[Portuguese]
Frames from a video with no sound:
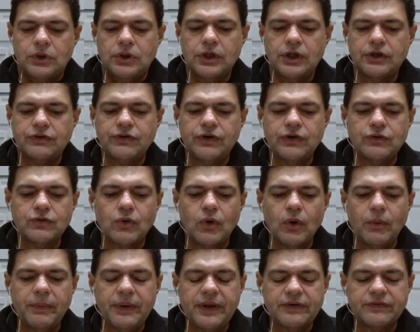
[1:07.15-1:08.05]
E a gente
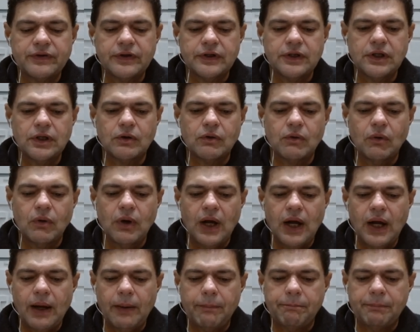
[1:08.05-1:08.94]
começa aqui com
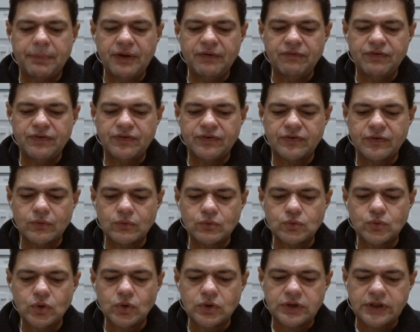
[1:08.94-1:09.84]
a previsão
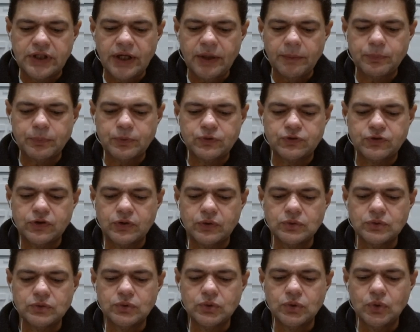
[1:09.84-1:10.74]
do tempo,
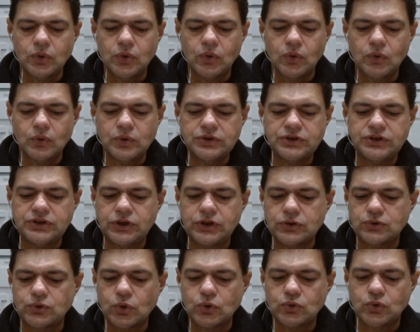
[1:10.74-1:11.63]
segundo o
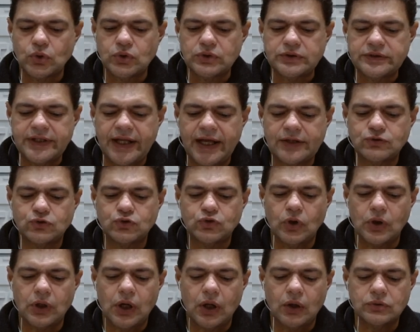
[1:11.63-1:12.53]
Instituto
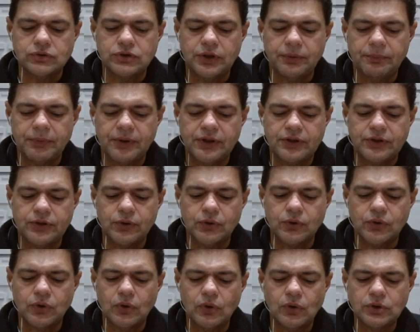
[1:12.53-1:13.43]
Nacional de
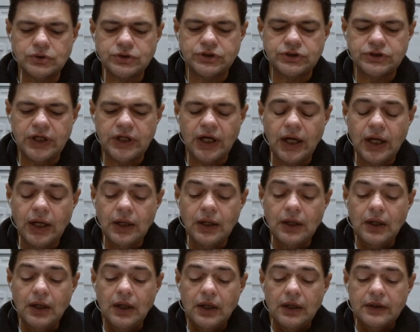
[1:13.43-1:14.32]
Meteorologia,
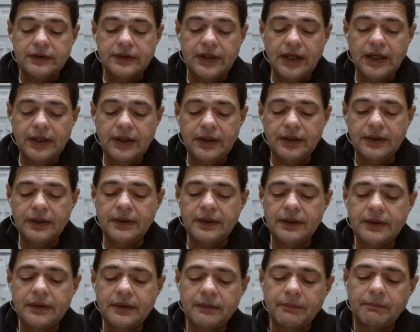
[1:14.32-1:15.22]

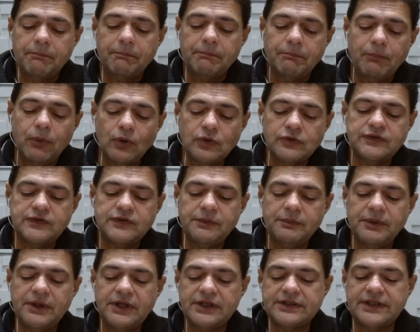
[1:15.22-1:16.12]
tem
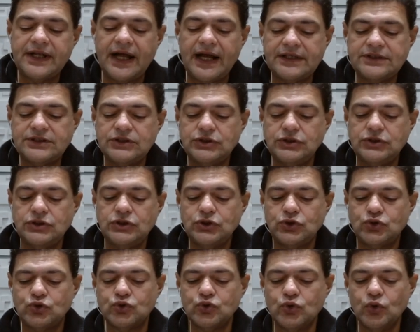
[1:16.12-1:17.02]
possibilidade
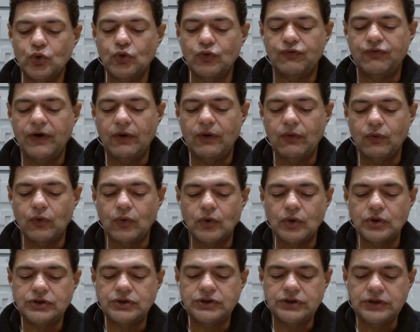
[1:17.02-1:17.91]
de chuva
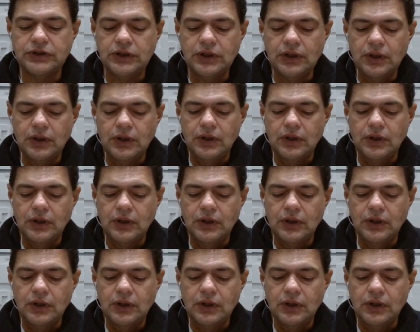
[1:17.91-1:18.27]
hoje